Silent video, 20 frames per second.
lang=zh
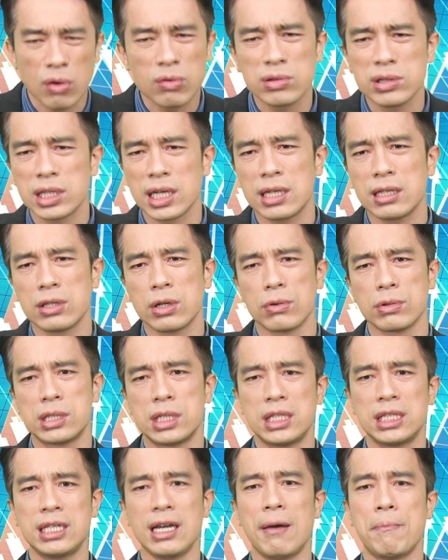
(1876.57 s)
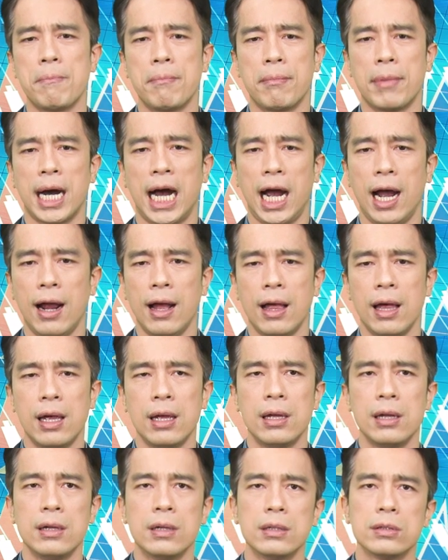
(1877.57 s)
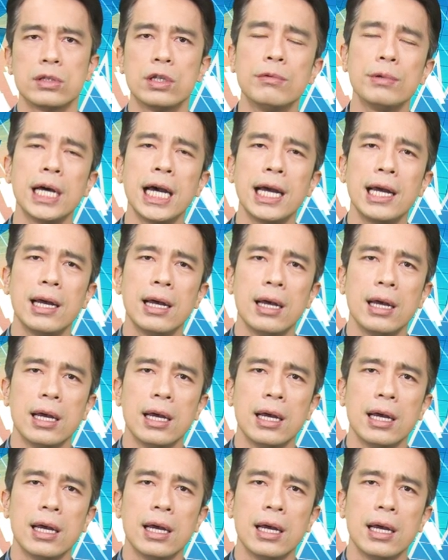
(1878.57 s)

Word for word: 间有限嘛，对不对？